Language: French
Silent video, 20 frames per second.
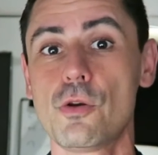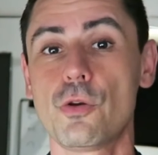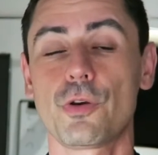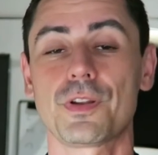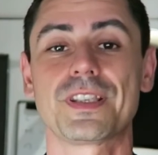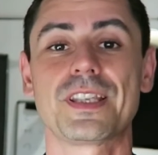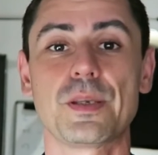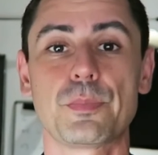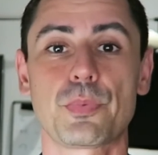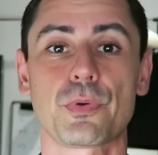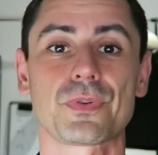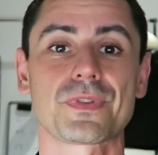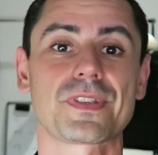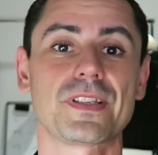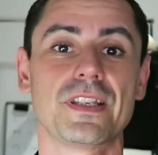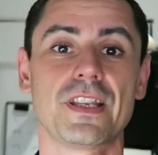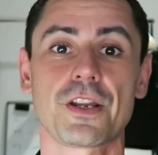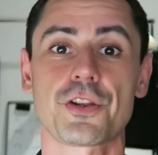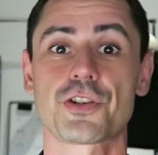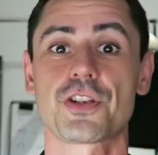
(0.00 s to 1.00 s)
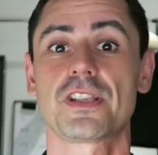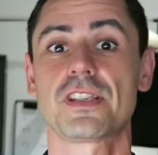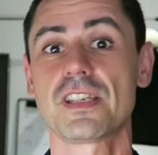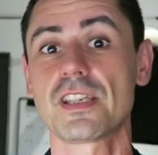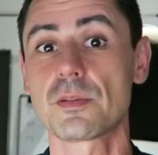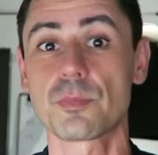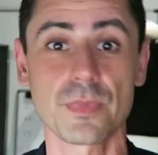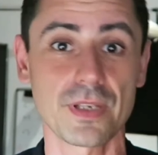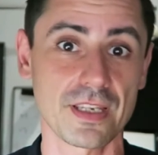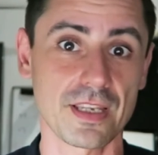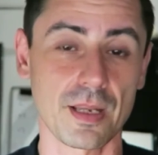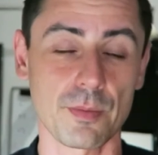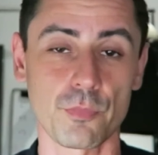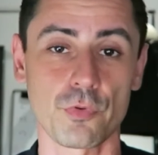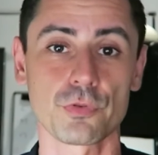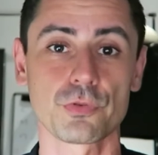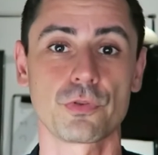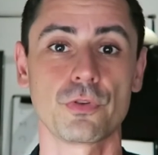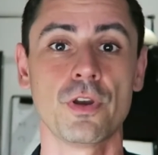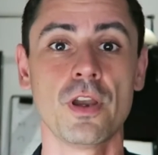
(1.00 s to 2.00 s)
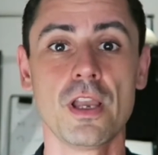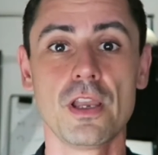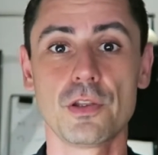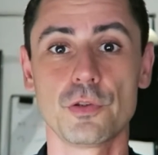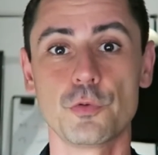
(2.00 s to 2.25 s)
leurs dépenses énergétiques, mais également de,